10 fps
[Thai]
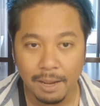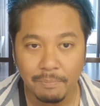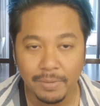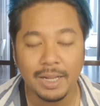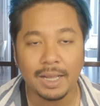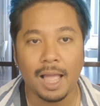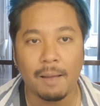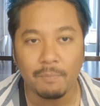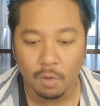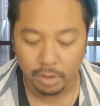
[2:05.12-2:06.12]
คลิปนี้นะครั
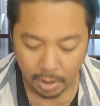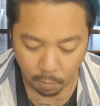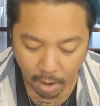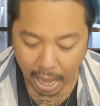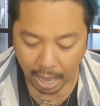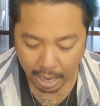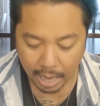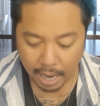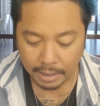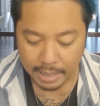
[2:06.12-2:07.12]
บบอกเลยว่า
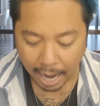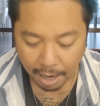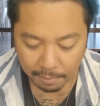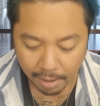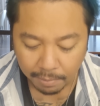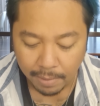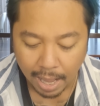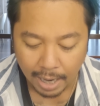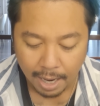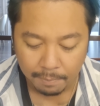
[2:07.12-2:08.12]
ดัง
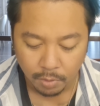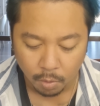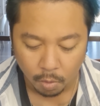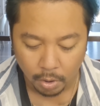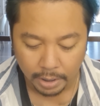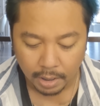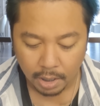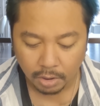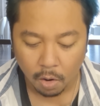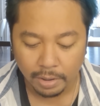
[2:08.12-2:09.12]
มากๆครับ โดย
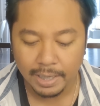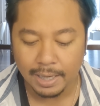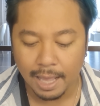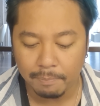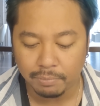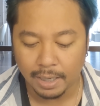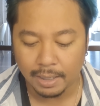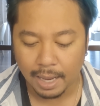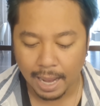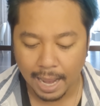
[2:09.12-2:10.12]
ตอนนี้ครับติด
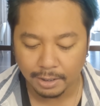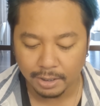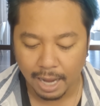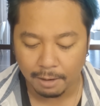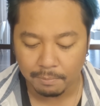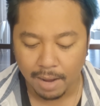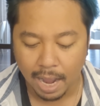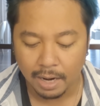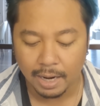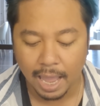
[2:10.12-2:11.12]
แฮชแท็ก
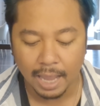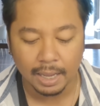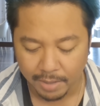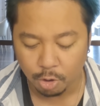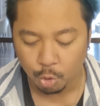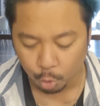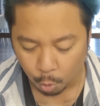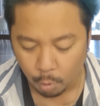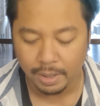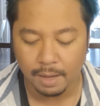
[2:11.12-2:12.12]
มาแรงใน
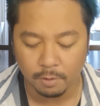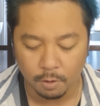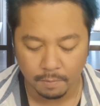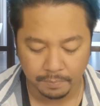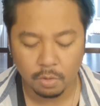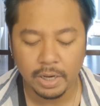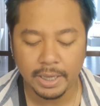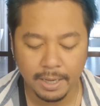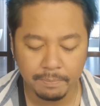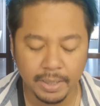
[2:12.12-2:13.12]
YouTube นะครับผมโดยใน
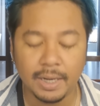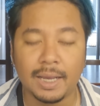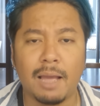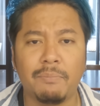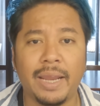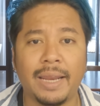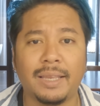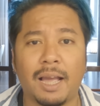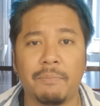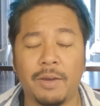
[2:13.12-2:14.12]
คลิปนี้นะครับเน็ต
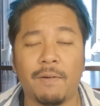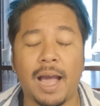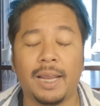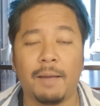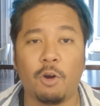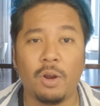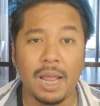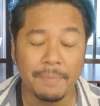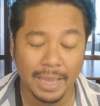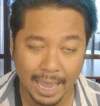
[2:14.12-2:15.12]
กับเอวานะครับก็
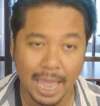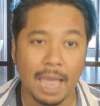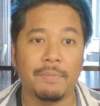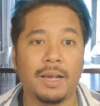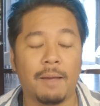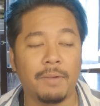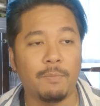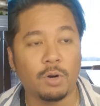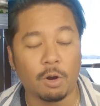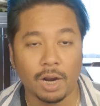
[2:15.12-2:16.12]
ได้ไปแอบนะครับ แล้
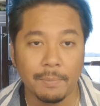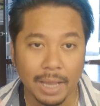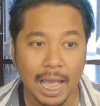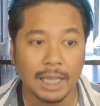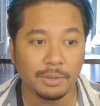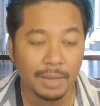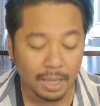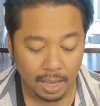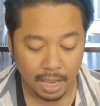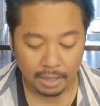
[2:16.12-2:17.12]
วพวกเราก็ได้ไปหาใช่ไหม
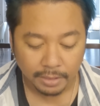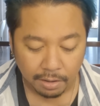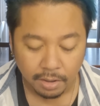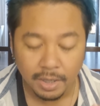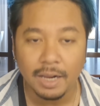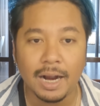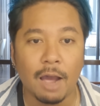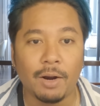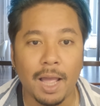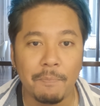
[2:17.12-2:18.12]
แต่เรื่องรา
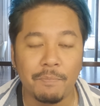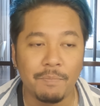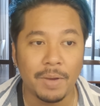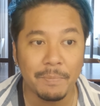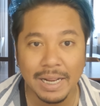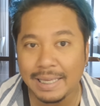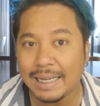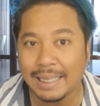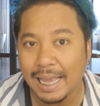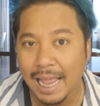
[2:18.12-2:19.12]
วครับมันไม่ได้
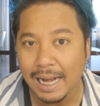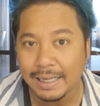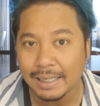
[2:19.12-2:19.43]
เกิดแค่นั้น